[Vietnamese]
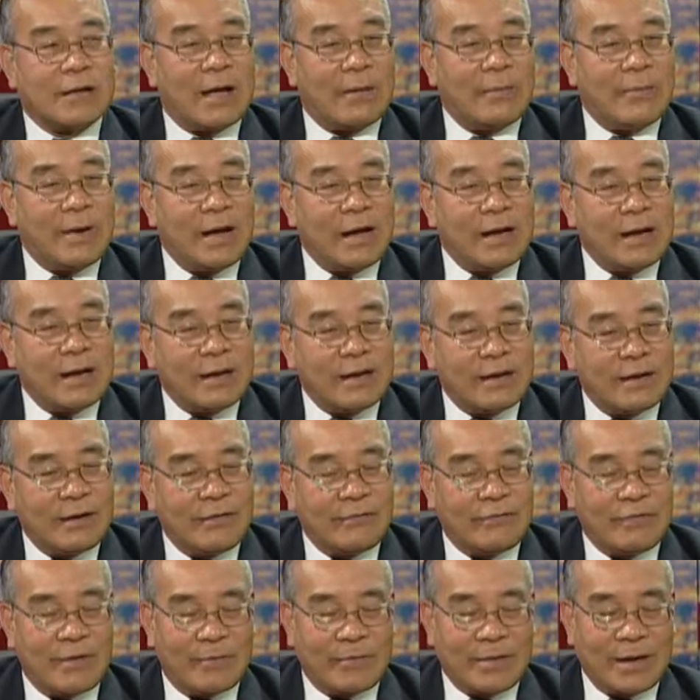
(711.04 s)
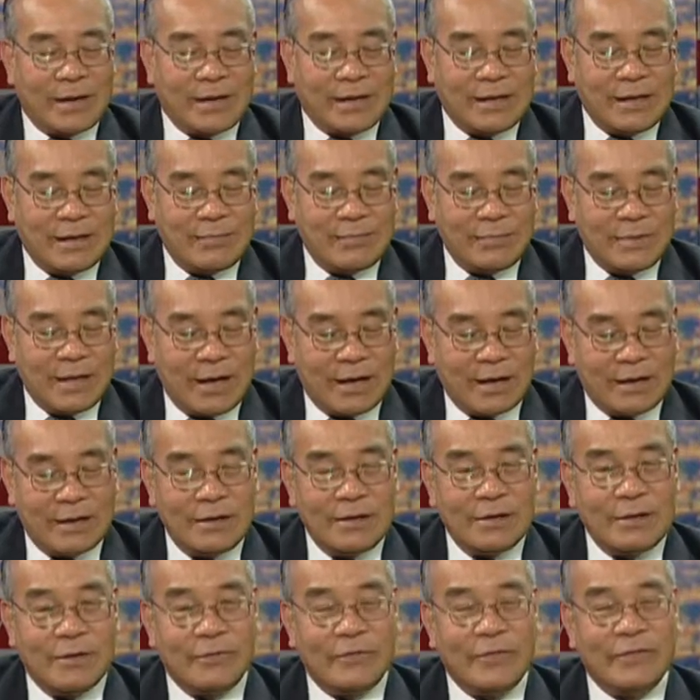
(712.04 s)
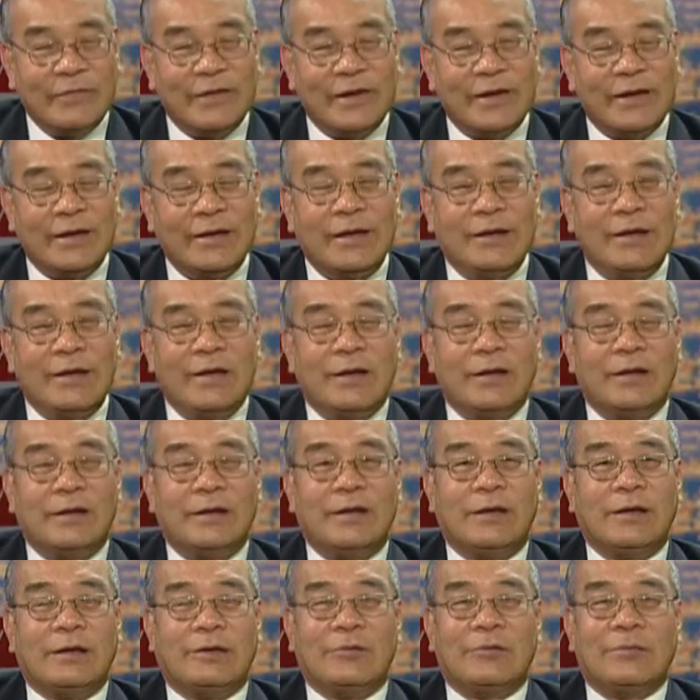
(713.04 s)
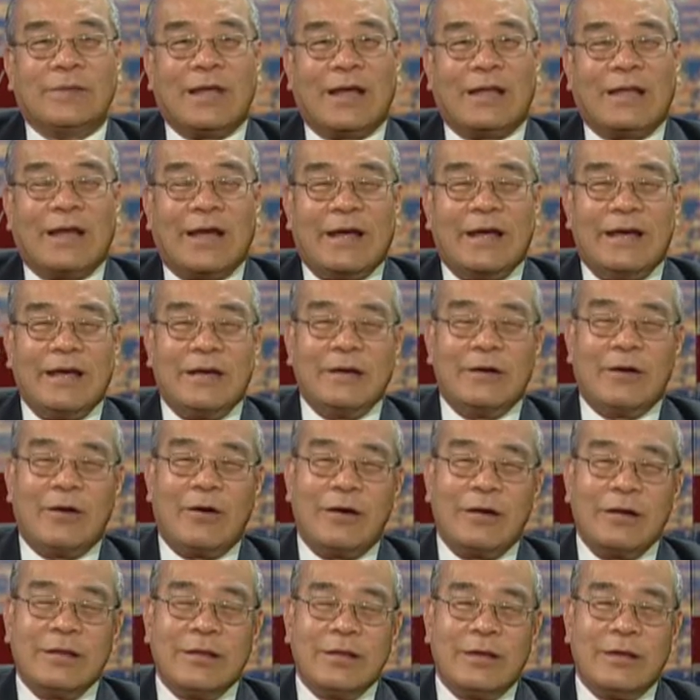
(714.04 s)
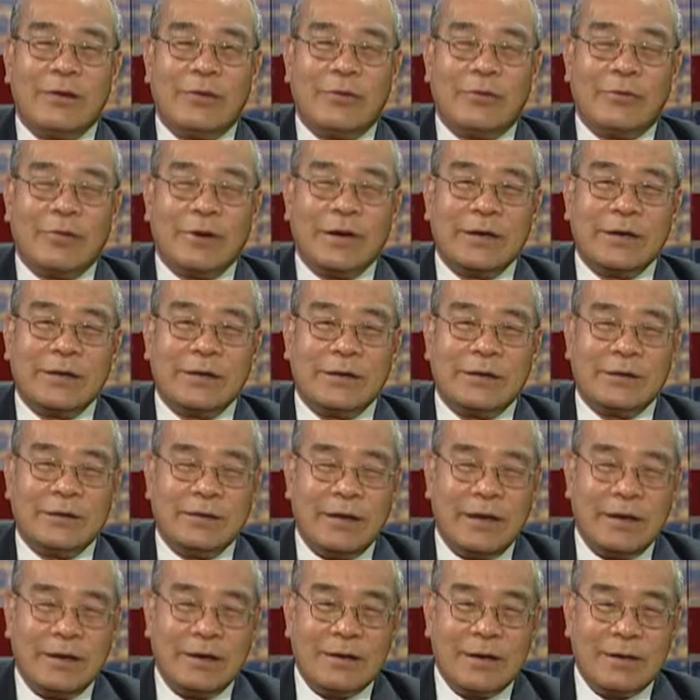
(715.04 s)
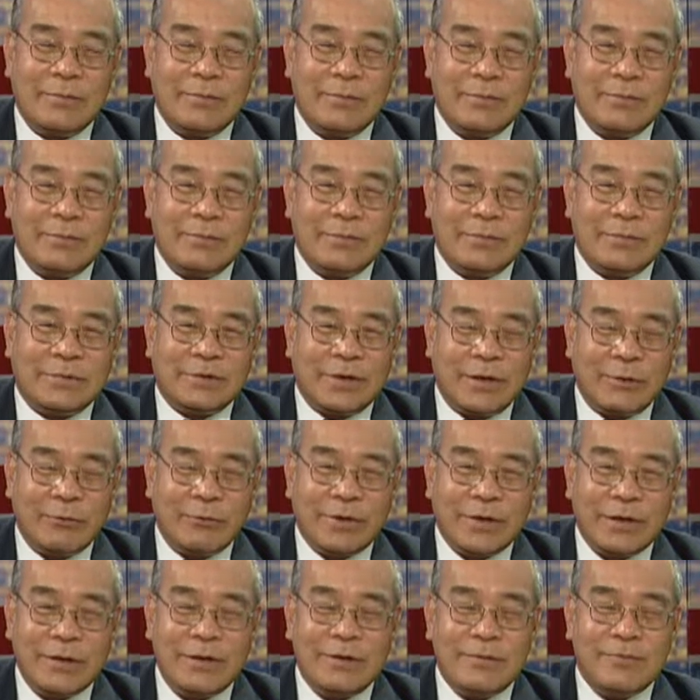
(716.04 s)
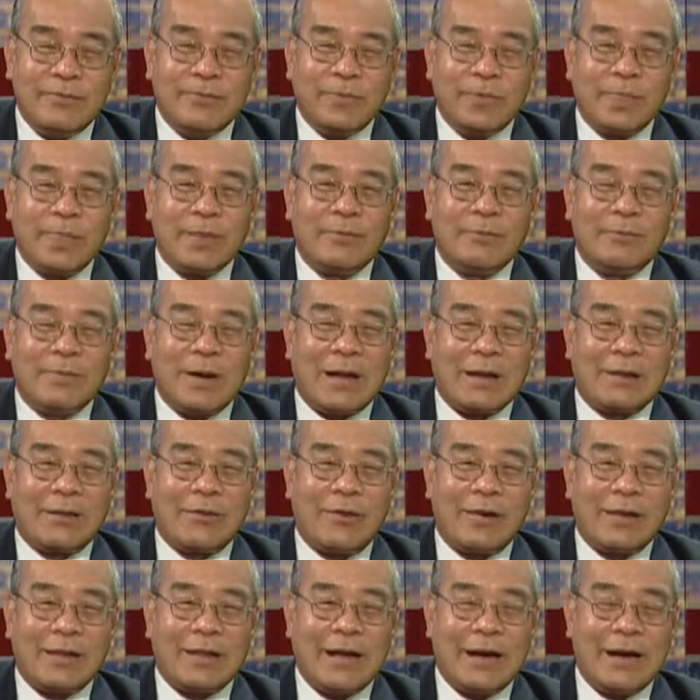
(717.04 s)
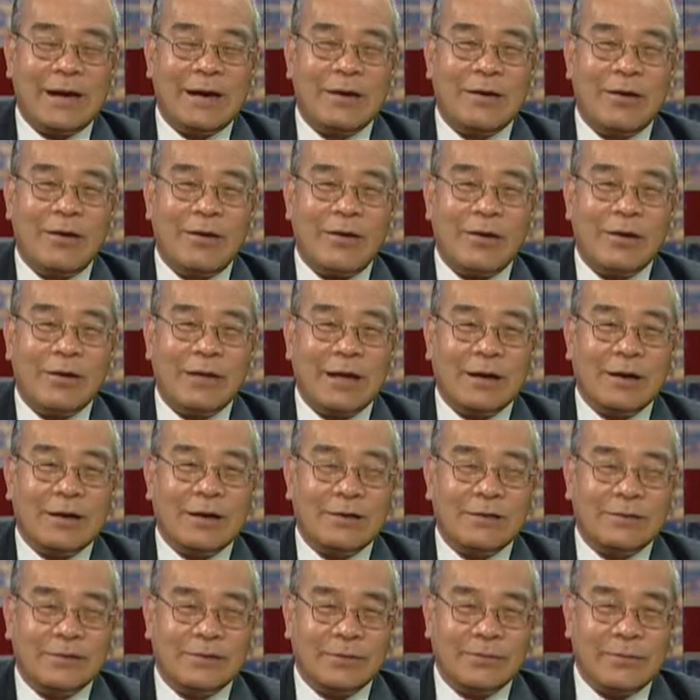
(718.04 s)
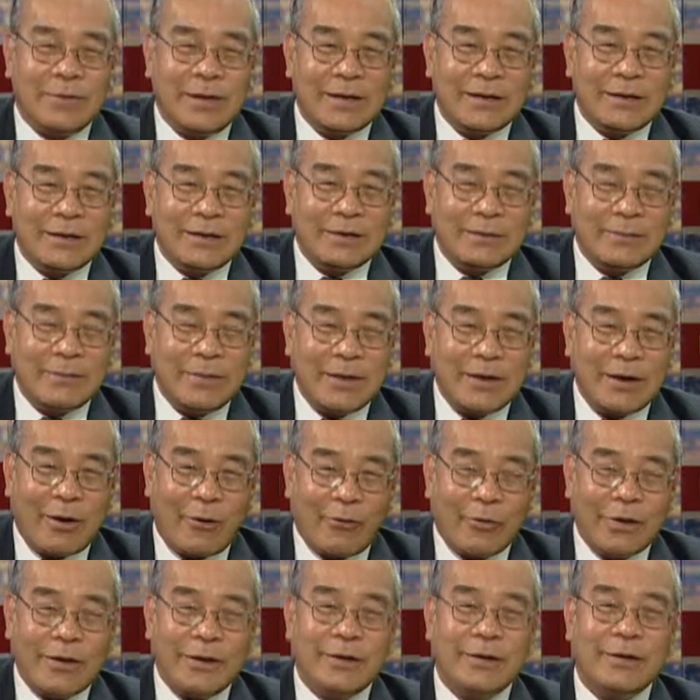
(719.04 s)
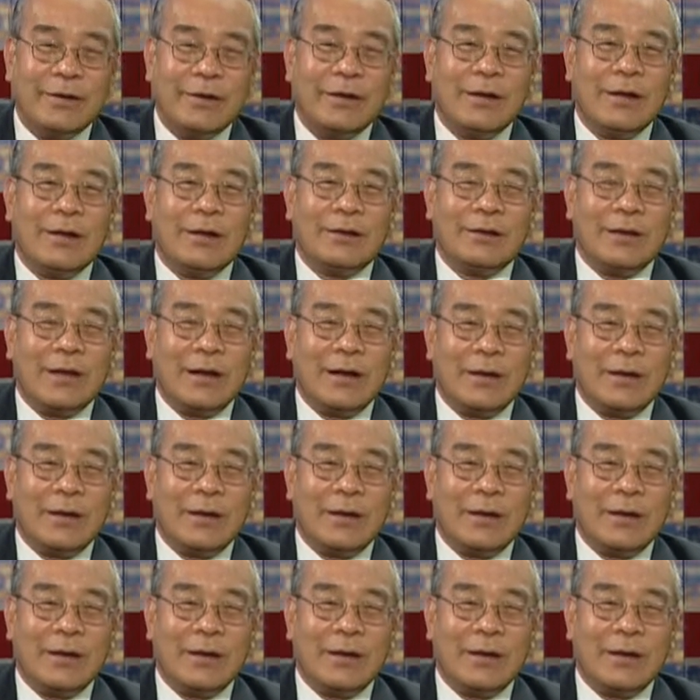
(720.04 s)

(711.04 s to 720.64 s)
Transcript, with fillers: cảm ơn anh ờ, phạm khắc Kim và kính thưa quý vị thì chúng ta thấy có nhiều cái những cái triệu chứng mà cho thấy đó có những cái sự biến biến đổi những